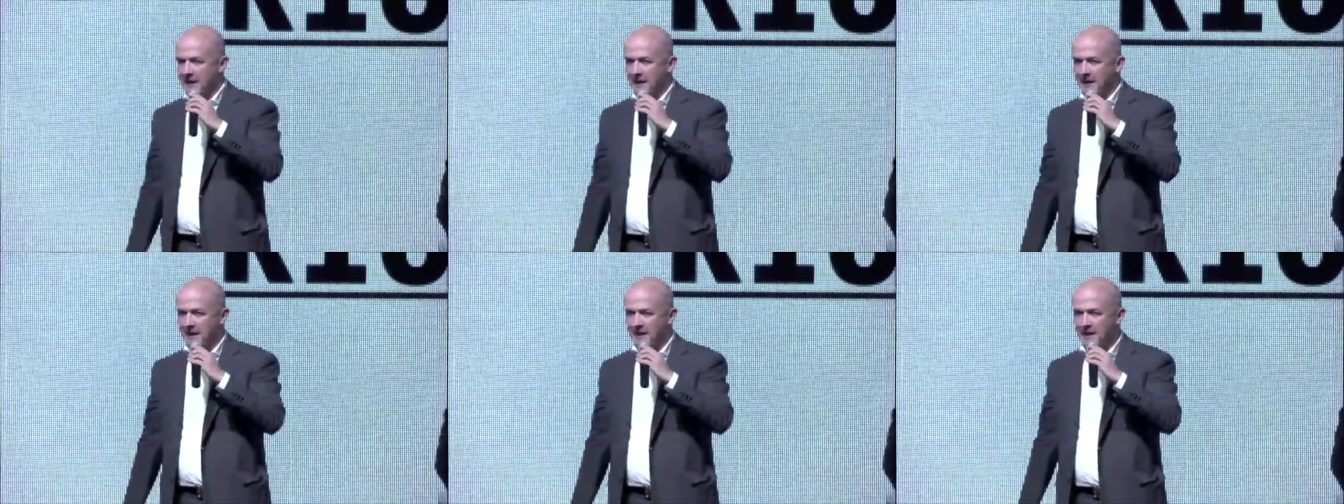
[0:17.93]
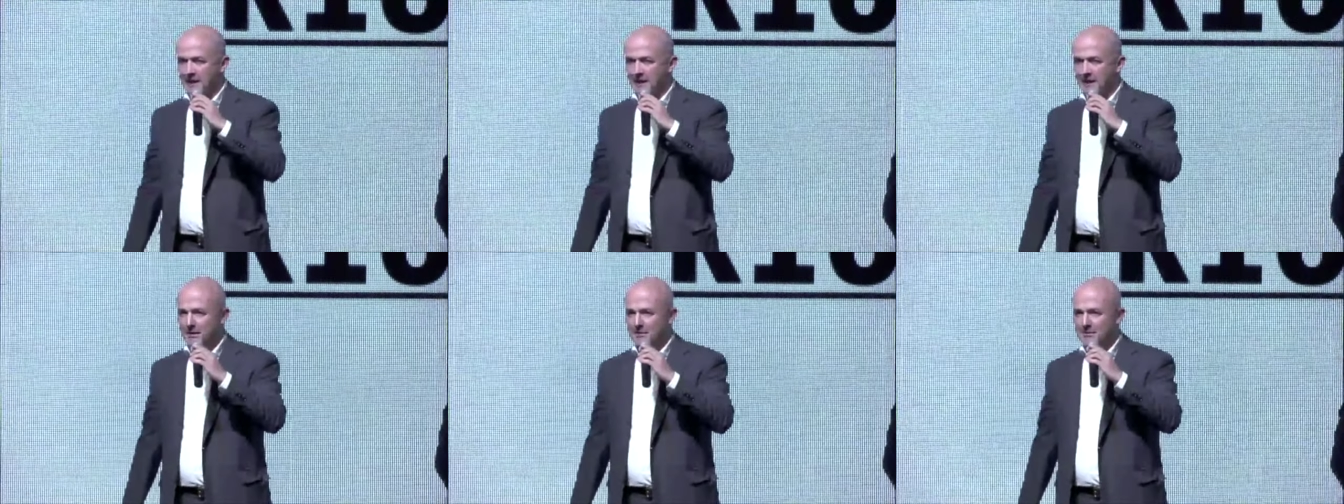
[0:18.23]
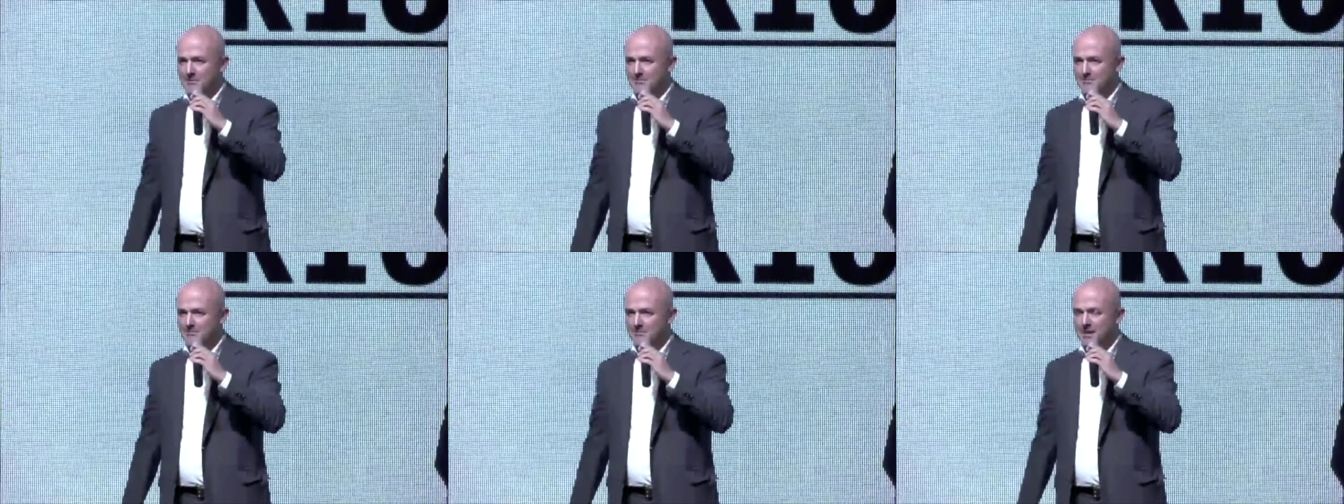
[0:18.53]
Eh,
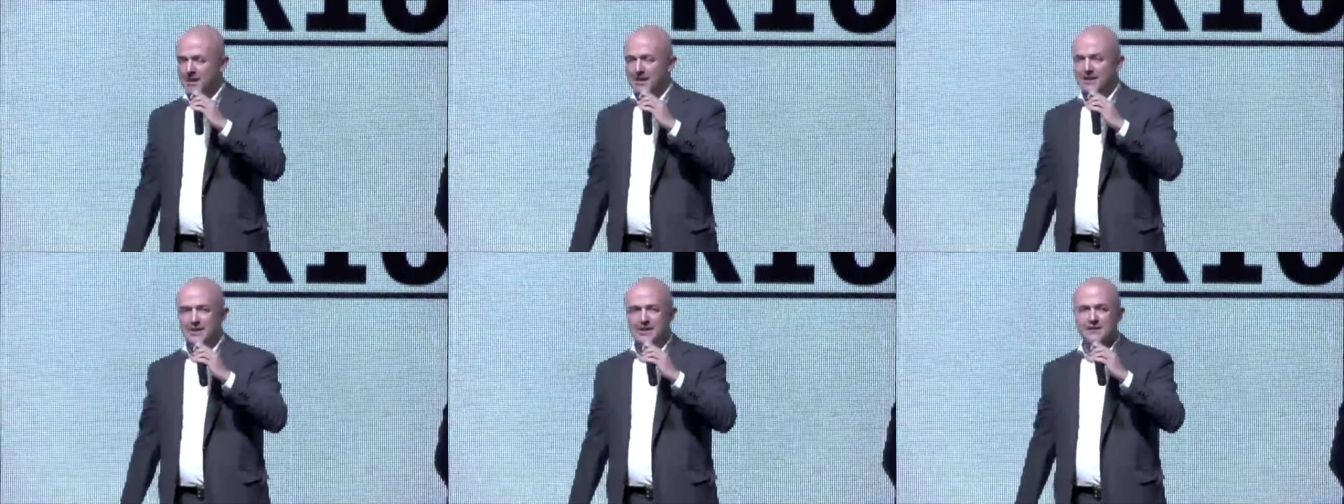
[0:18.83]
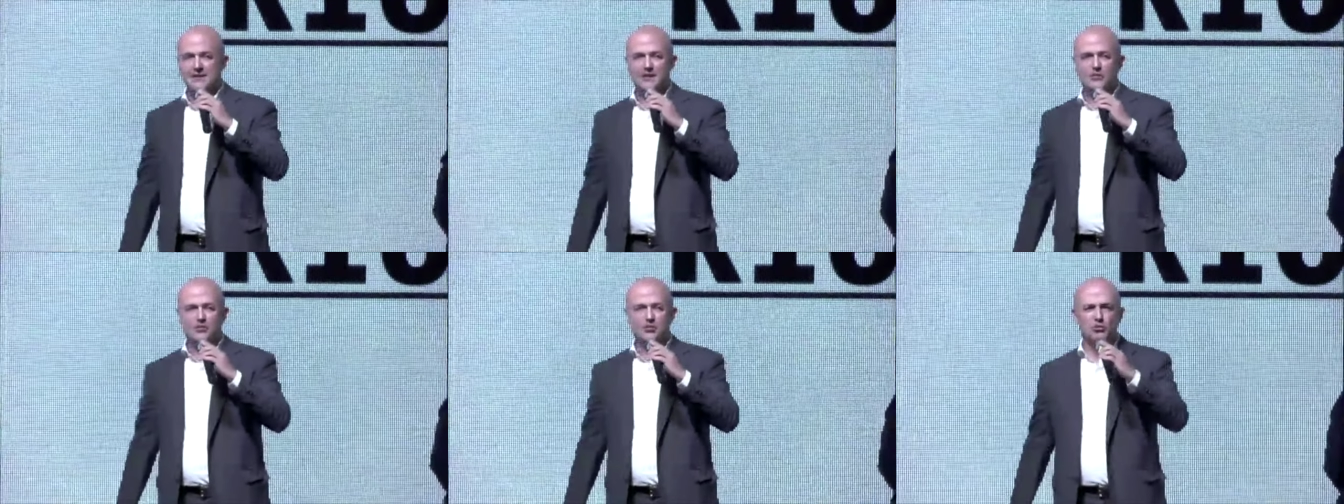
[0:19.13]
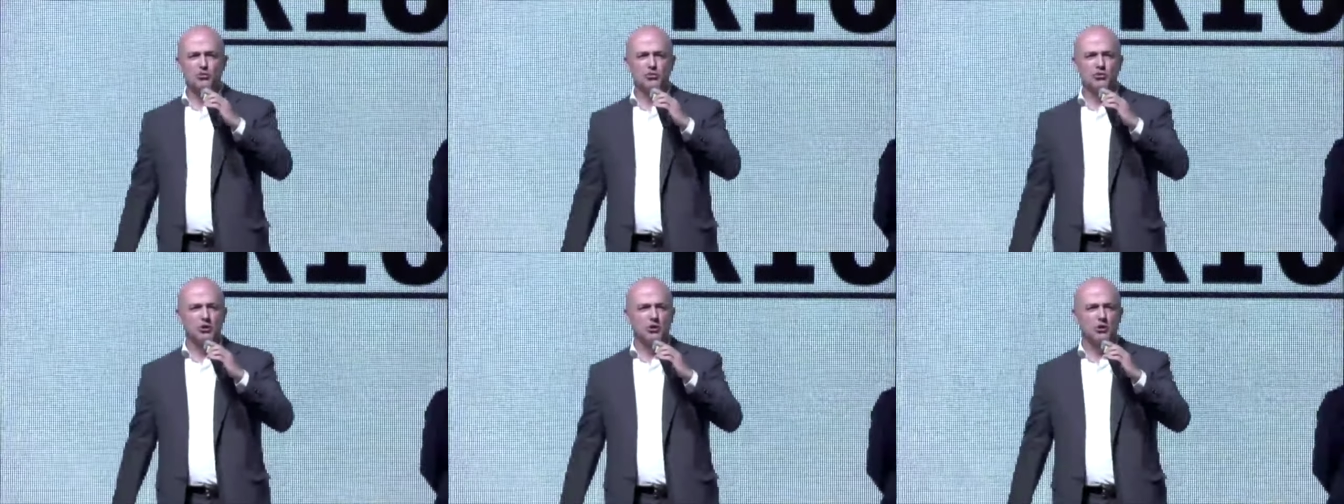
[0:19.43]

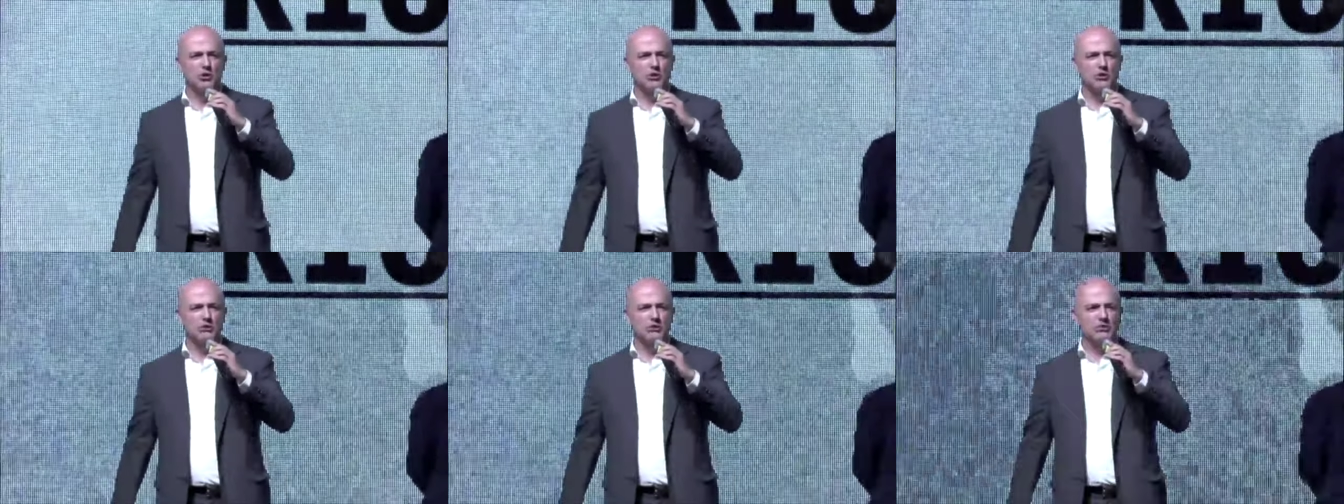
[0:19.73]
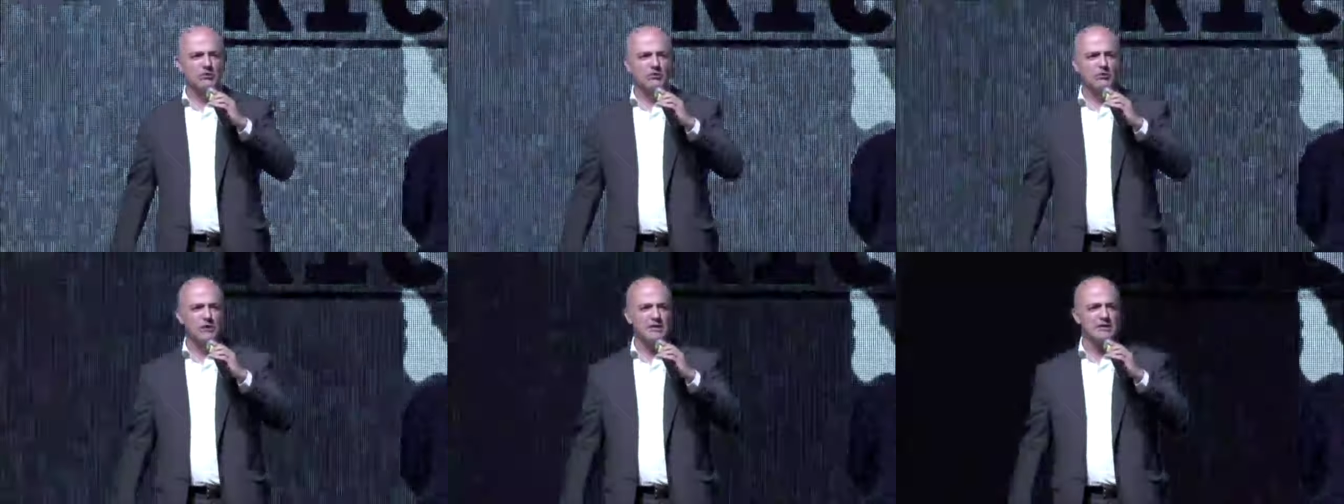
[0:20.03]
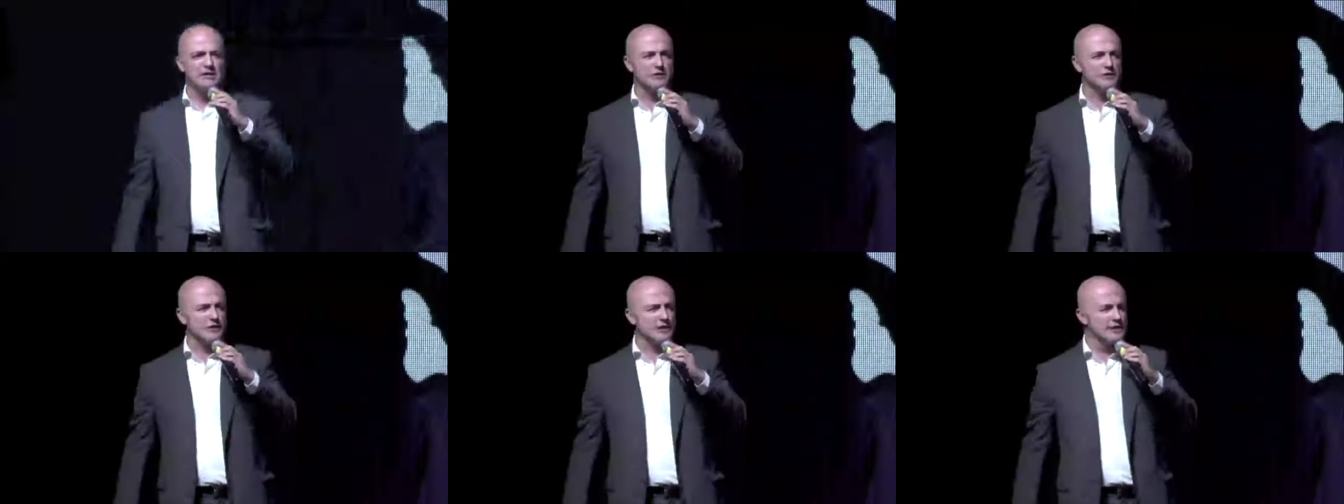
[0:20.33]
innanzitutto
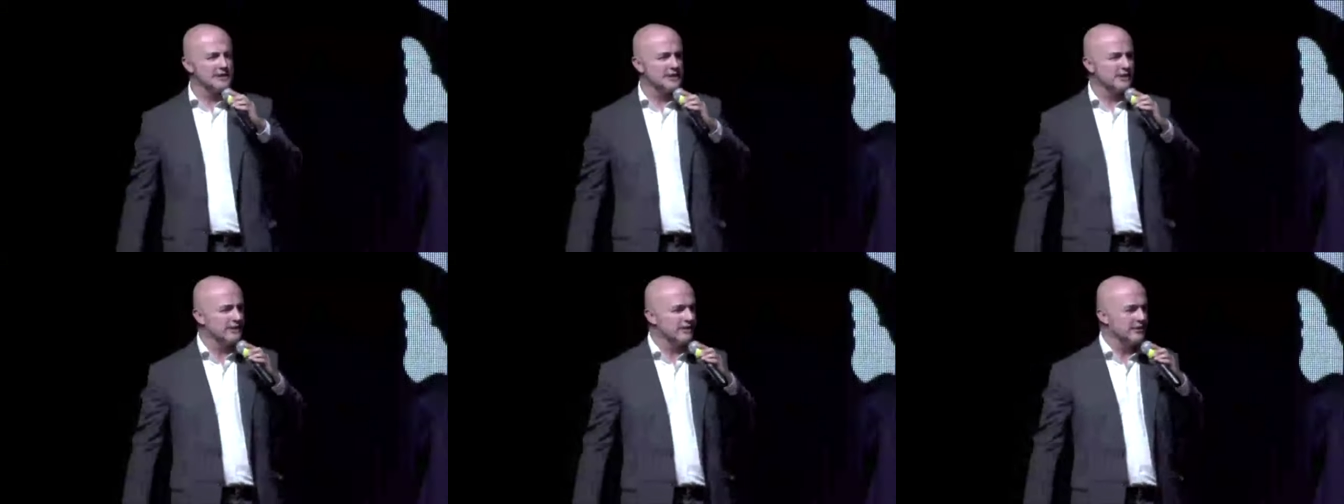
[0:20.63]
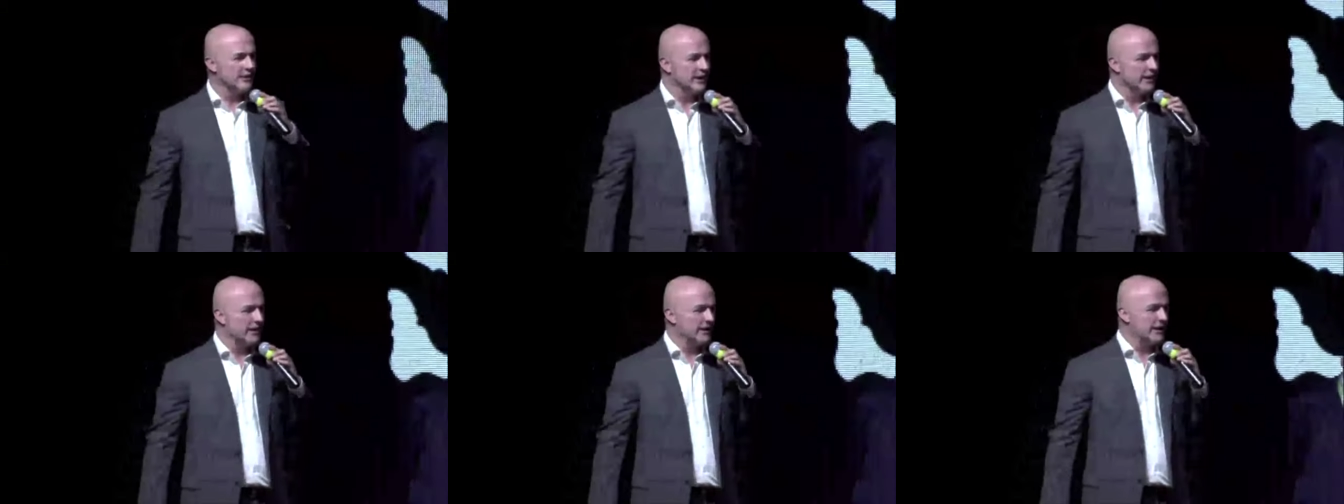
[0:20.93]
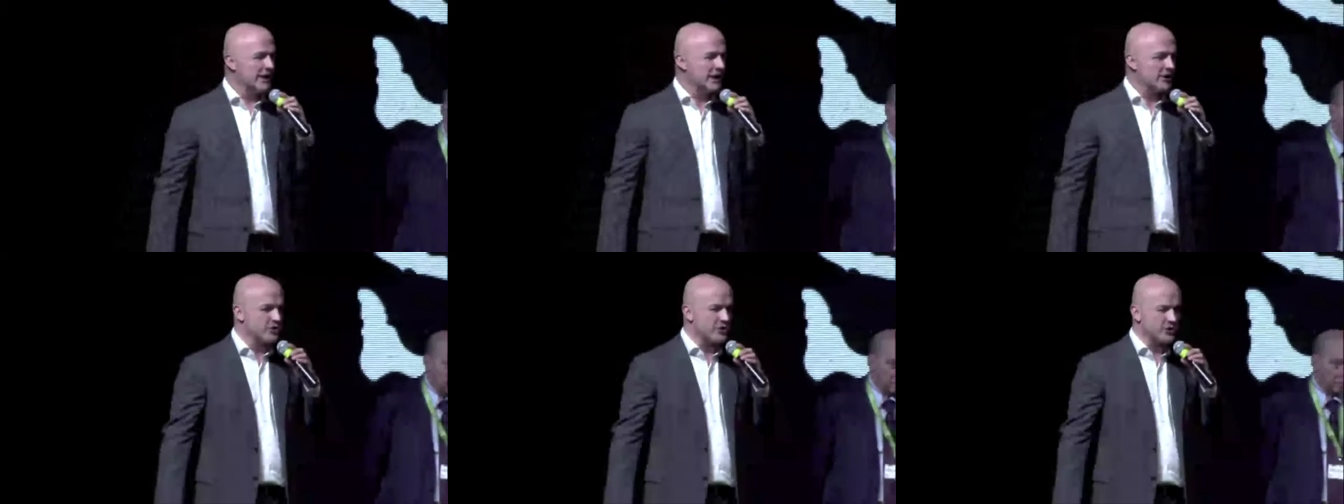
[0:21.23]
questa è un'iniziativa che
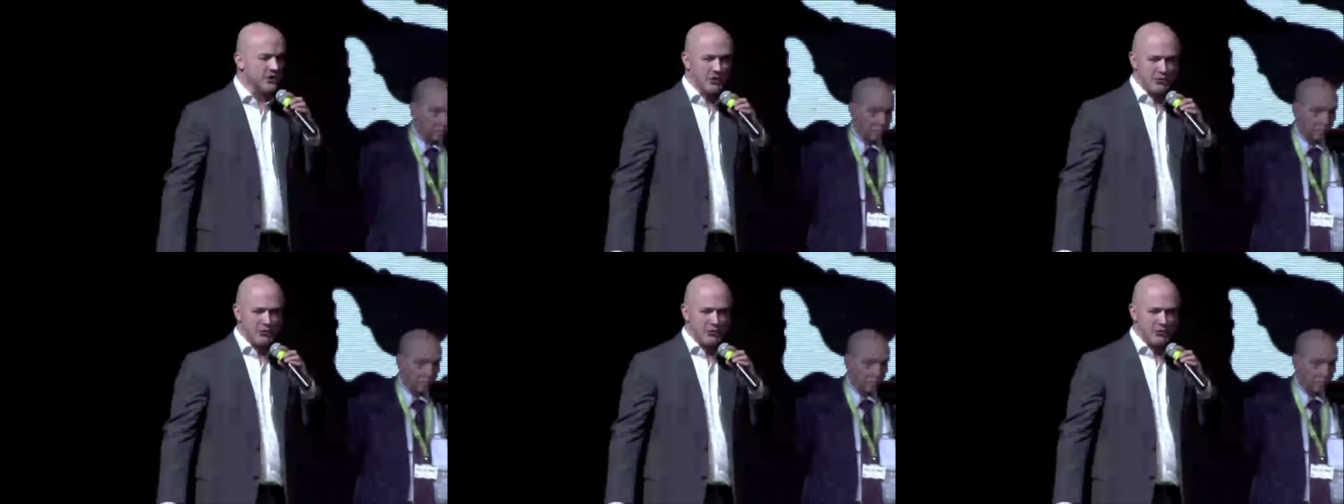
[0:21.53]
nasce dal